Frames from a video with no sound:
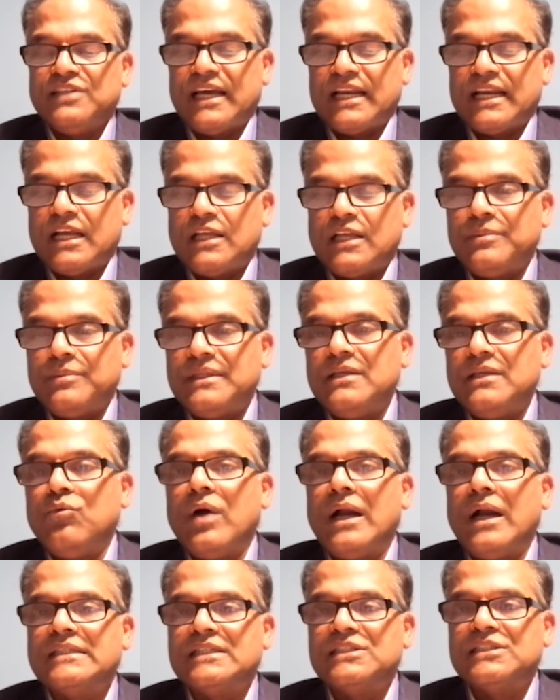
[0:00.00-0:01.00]
ஜனாதிபதி
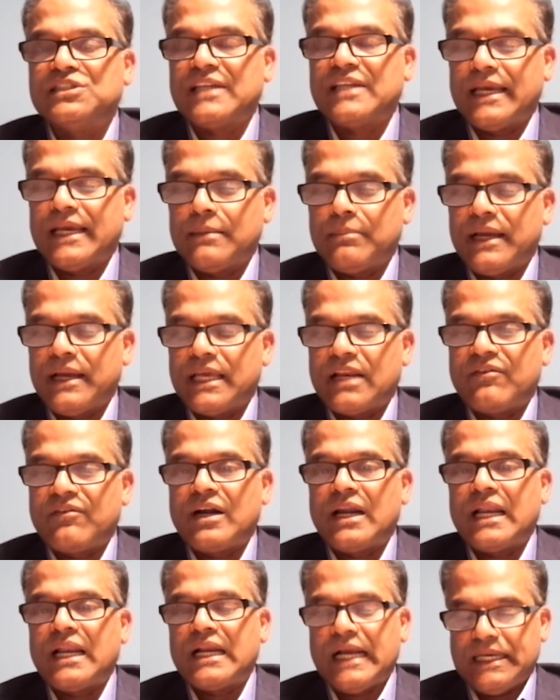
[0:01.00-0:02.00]
வால்டர் ஸ்டைன்மயர்
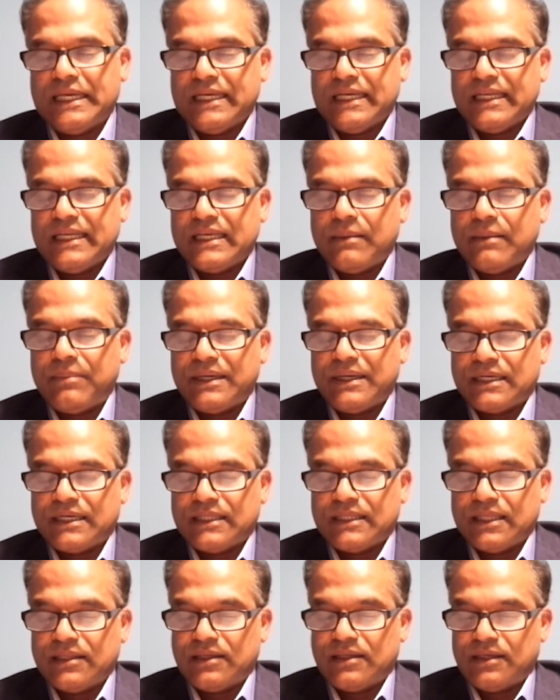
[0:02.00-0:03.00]
அவர்களால்
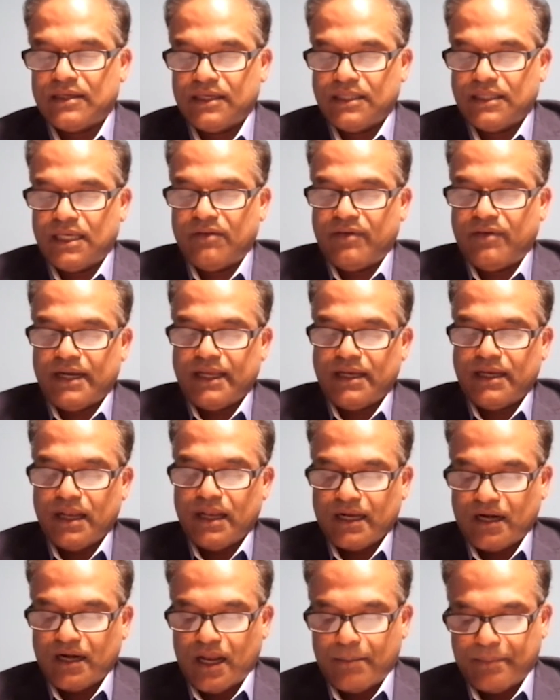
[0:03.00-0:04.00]
கையளிக்கப்பட்டிருந்தது இதே வேளையில்
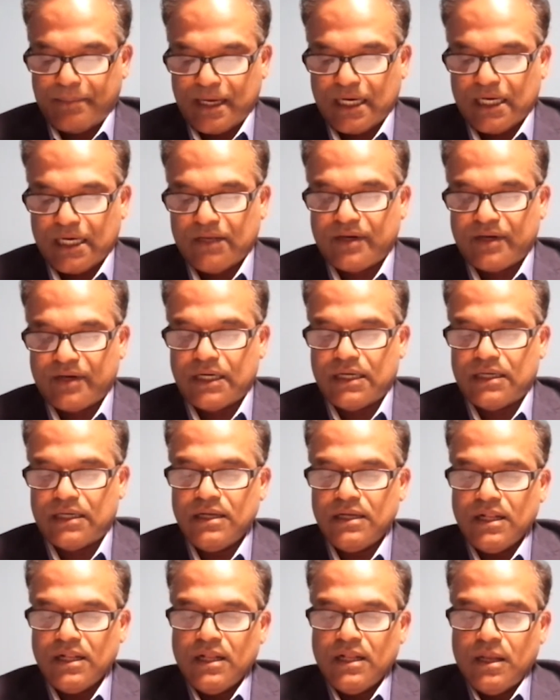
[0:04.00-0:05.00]
அங்கலா மேக்கல் அவர்கள்
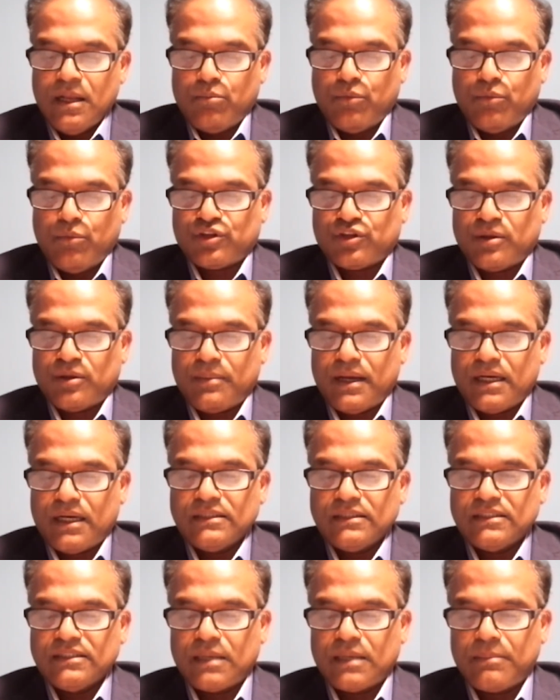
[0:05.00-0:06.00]

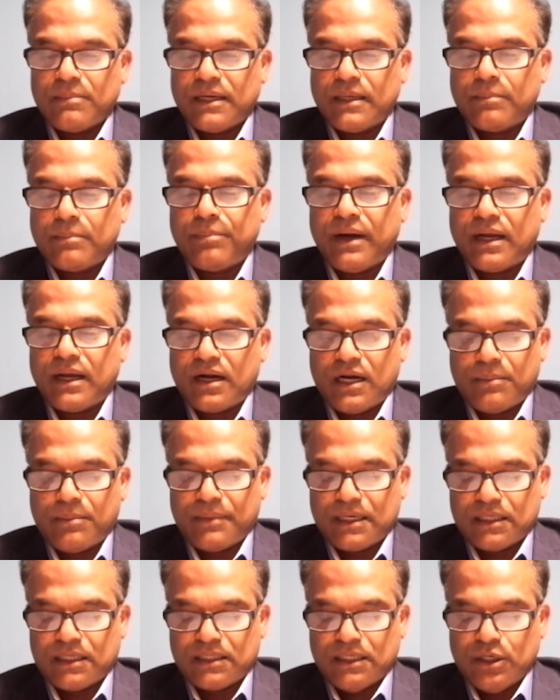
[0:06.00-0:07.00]
மொத்தமாக ஜெர்மனியின்
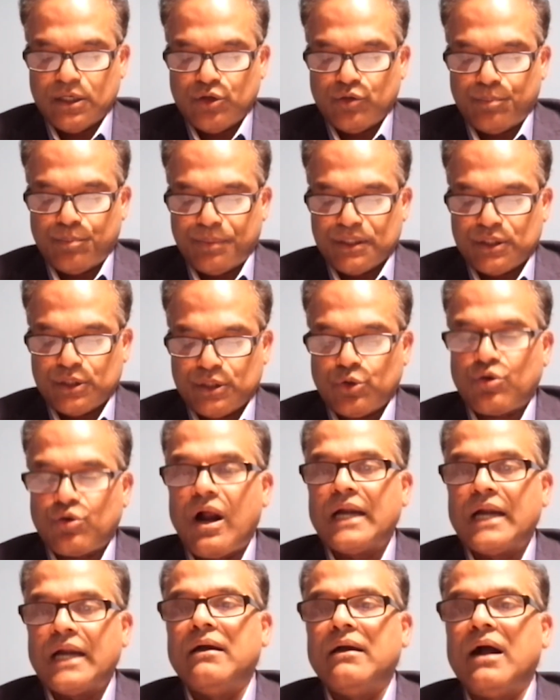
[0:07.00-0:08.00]
பாராளுமன்றத்தில் முப்பத்தி ஒரு
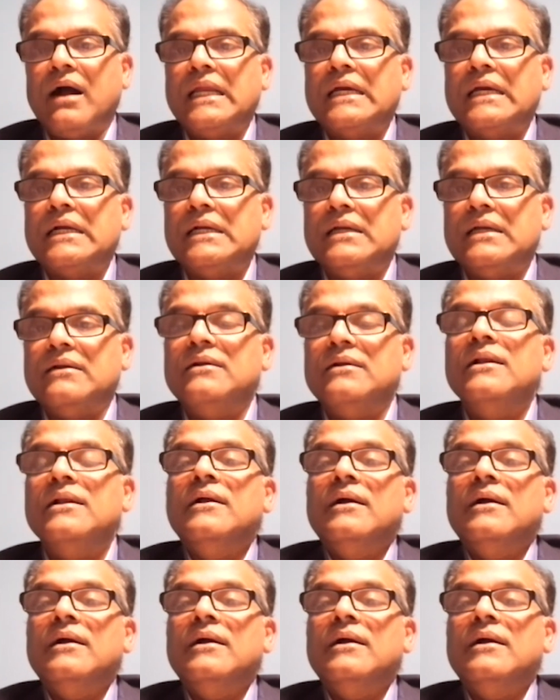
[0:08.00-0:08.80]
ஆண்டு காலங்கள்